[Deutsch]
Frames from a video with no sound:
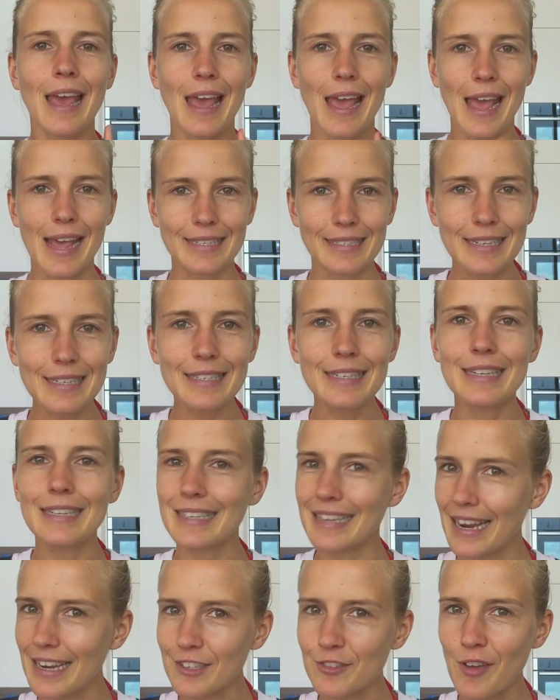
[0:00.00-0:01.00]
Es ist nicht
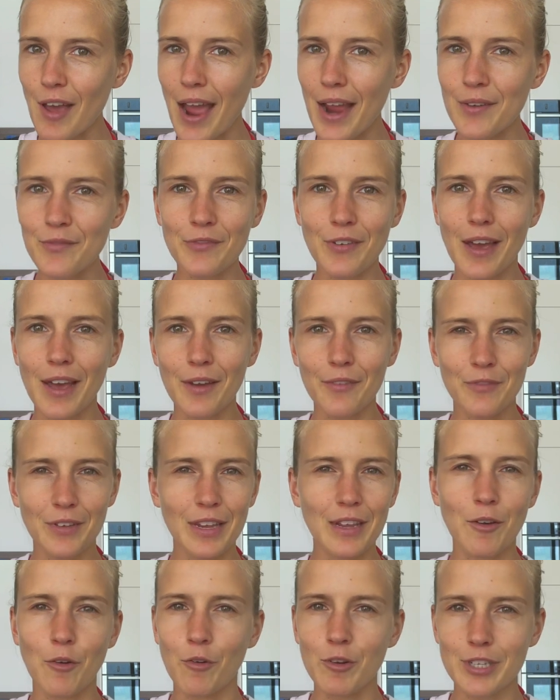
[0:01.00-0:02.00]
ganz so einfach
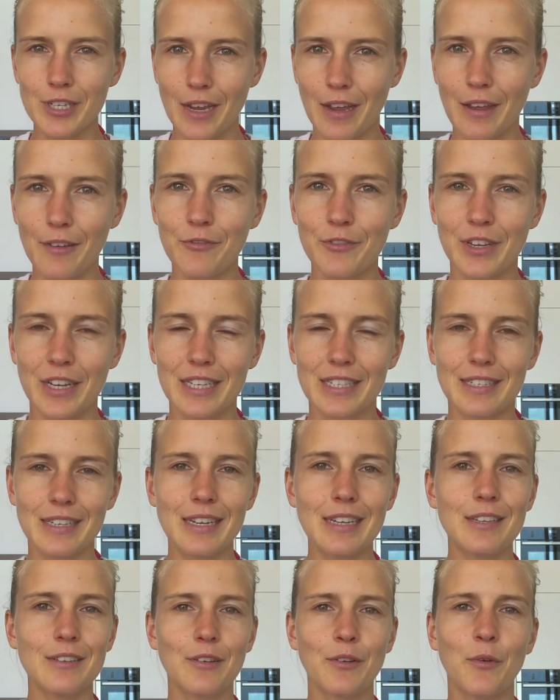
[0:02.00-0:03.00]
wie unter
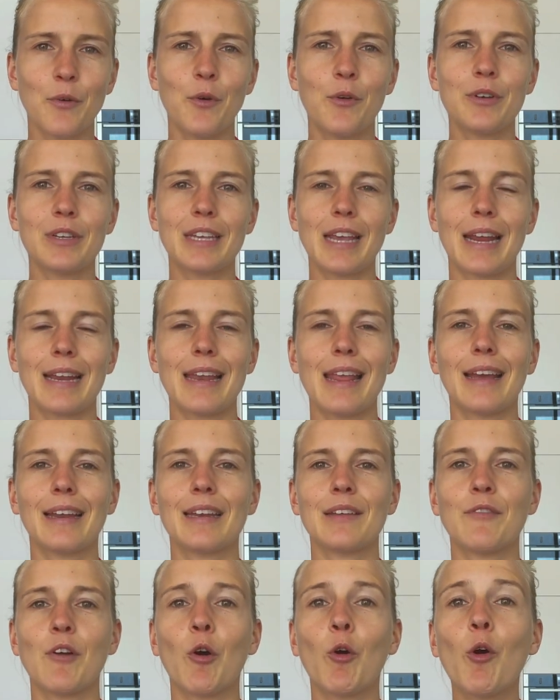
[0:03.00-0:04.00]
40 und ich erkläre
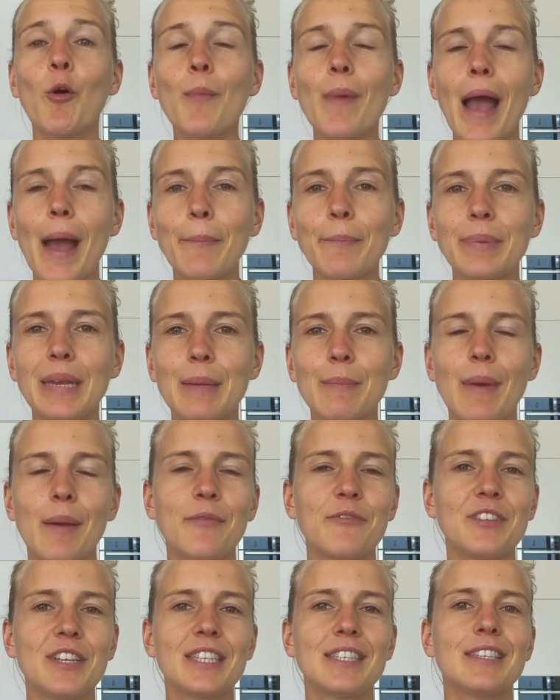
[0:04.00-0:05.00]
dir, warum Abnehmen
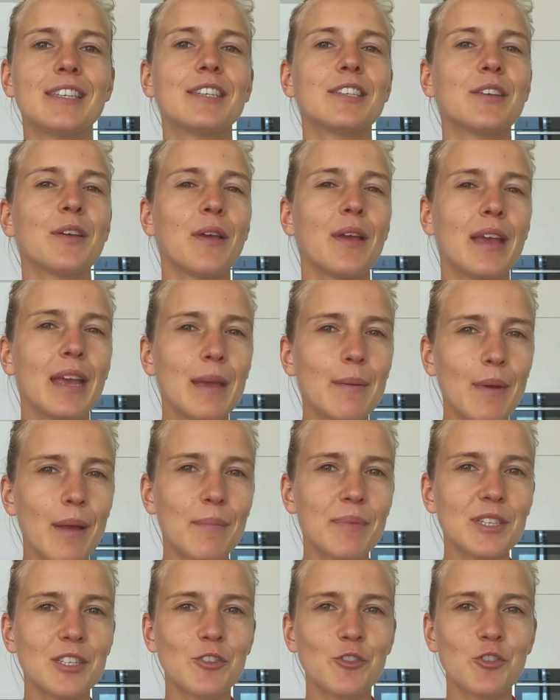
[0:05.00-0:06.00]
ab 40 immer ein bisschen